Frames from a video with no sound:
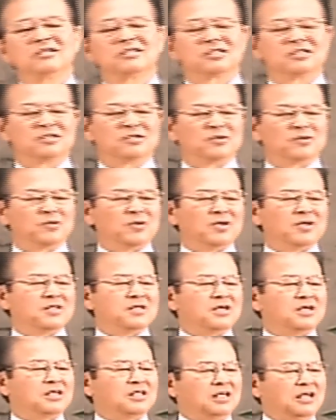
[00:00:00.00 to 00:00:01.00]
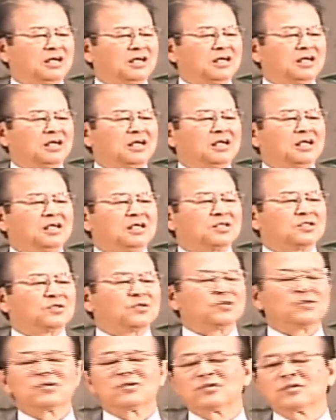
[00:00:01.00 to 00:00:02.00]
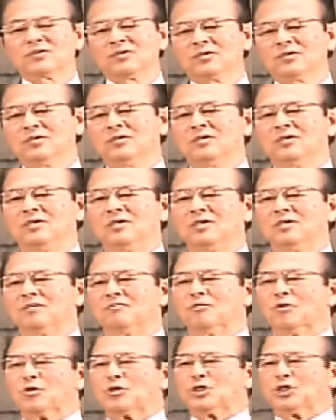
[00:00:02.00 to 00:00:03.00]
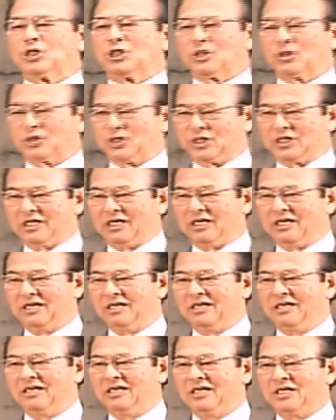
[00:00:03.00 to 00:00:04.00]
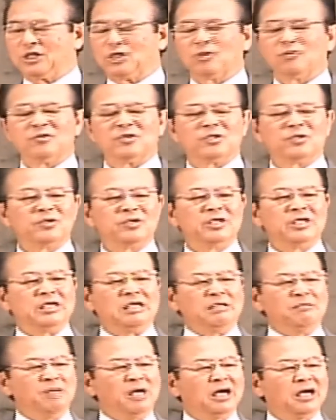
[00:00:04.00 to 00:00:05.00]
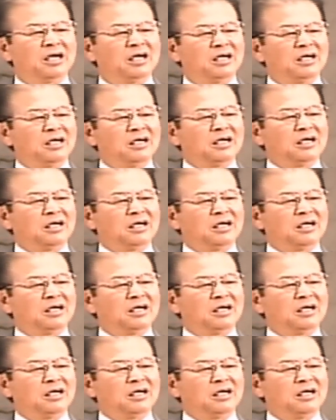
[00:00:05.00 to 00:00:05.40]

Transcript: することができたそのことを牧師として人々に今